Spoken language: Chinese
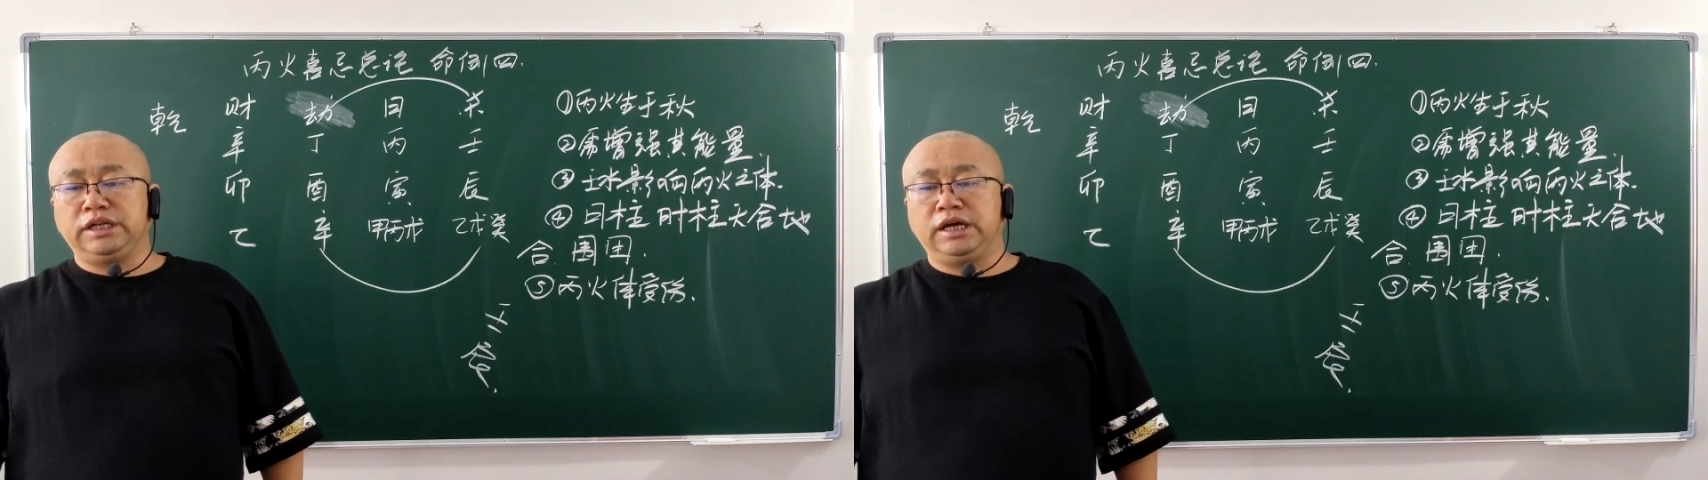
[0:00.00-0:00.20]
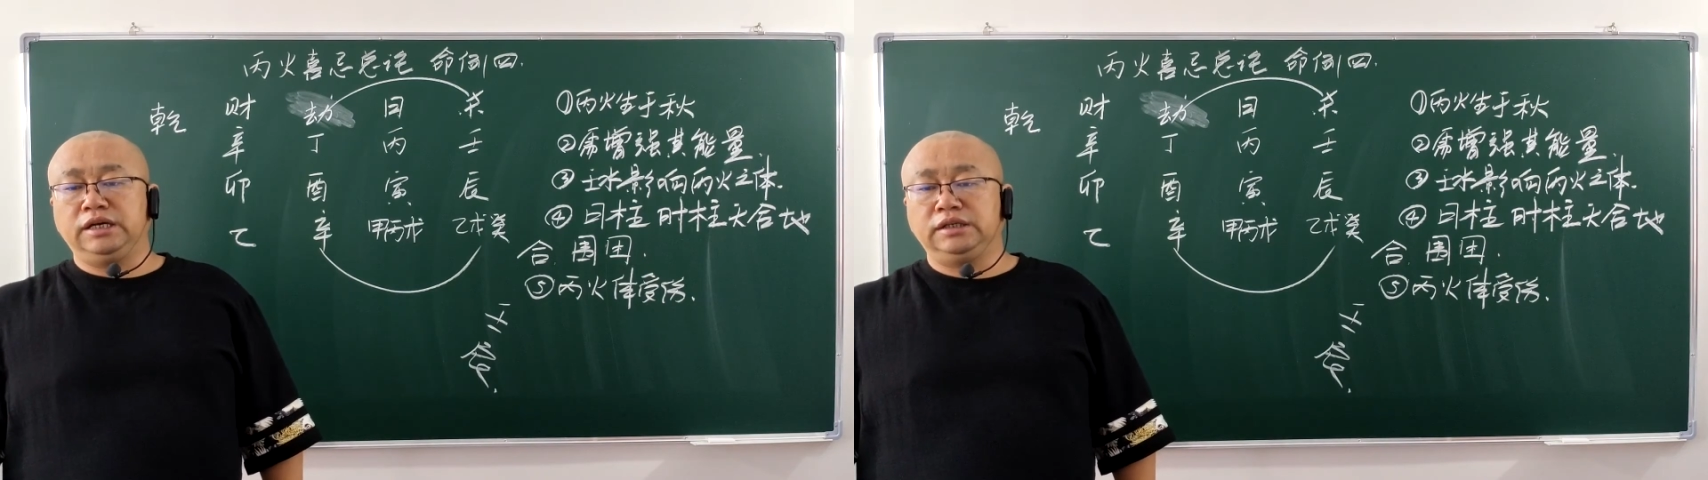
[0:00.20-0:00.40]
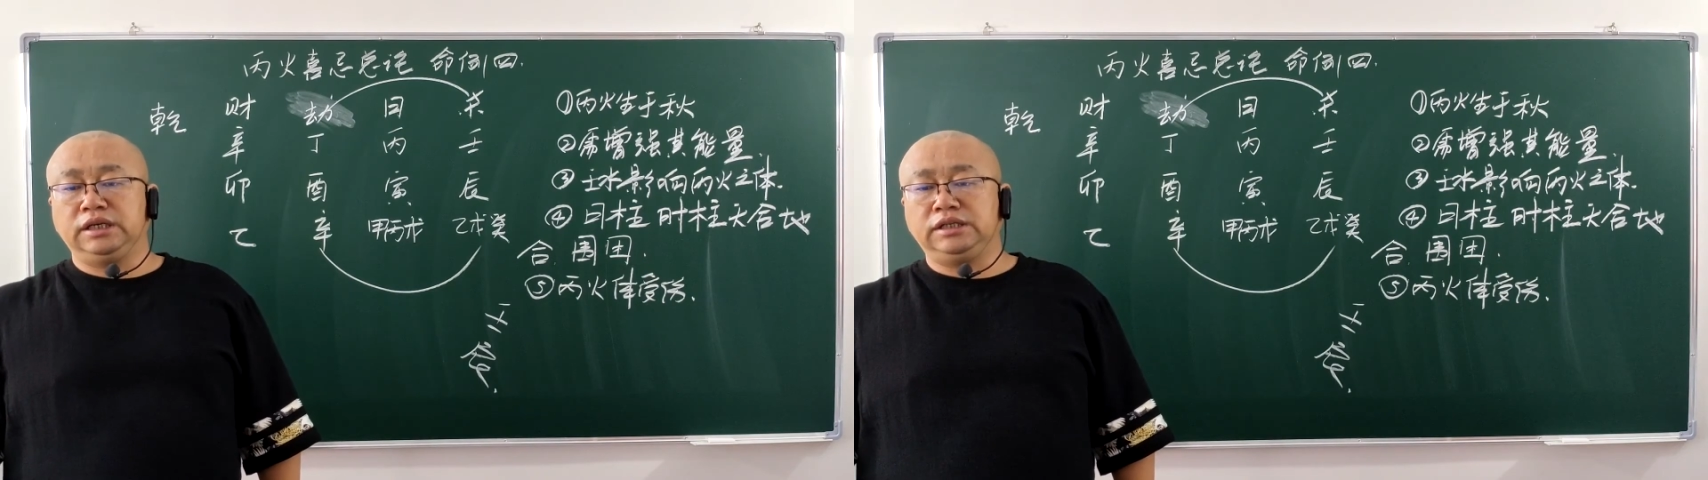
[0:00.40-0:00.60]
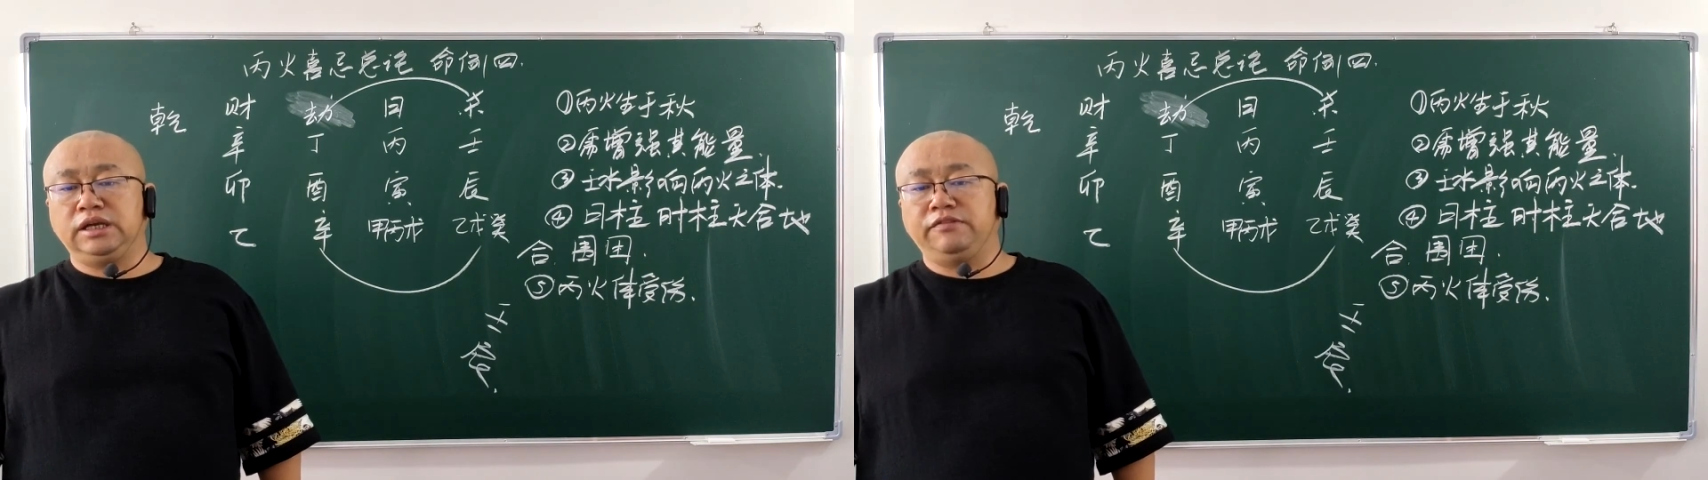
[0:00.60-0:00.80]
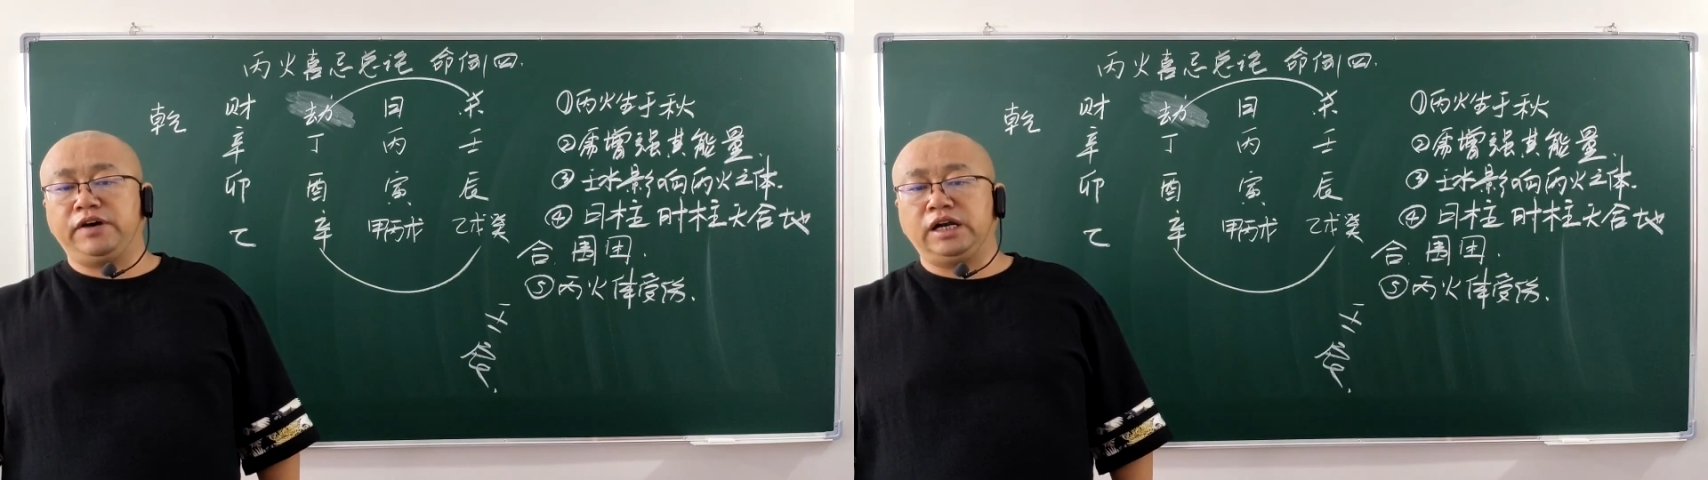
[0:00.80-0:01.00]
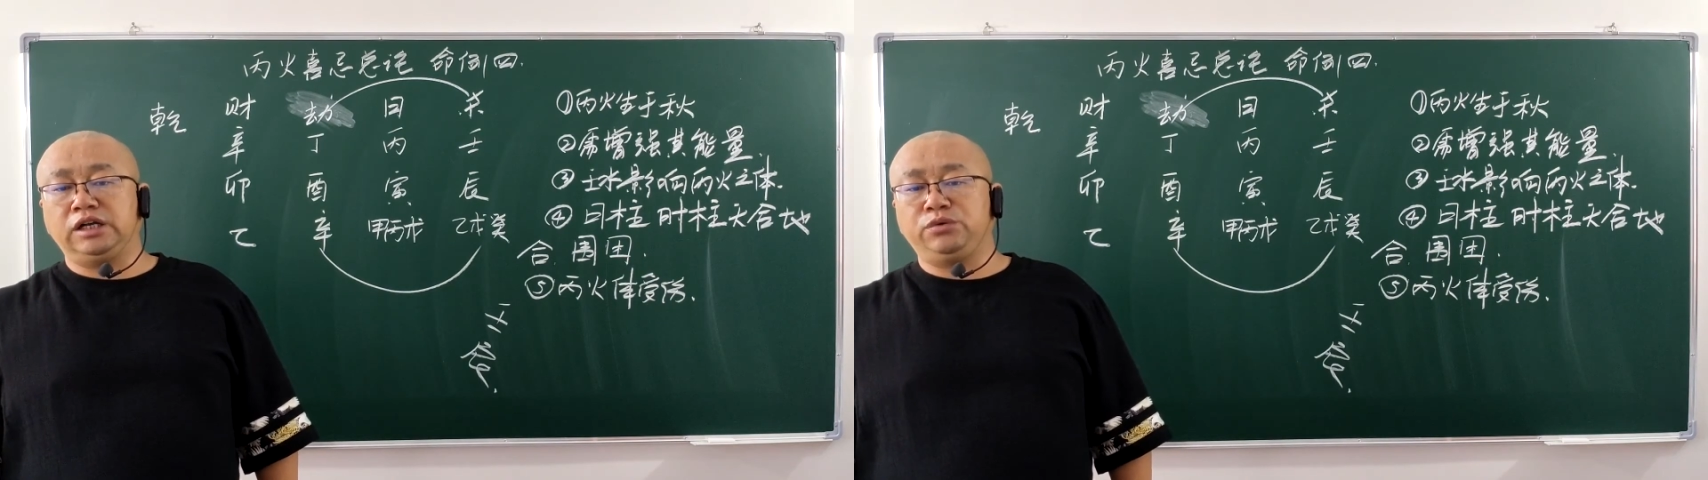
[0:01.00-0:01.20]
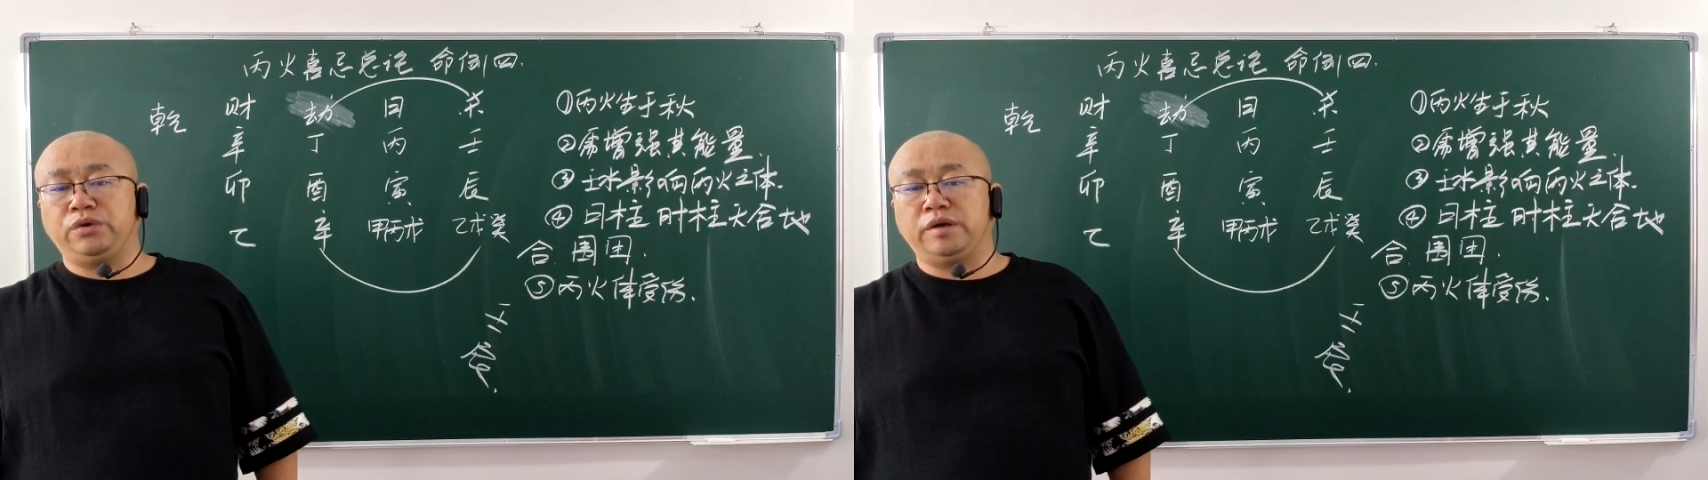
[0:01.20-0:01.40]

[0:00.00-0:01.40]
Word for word: 发了元命局、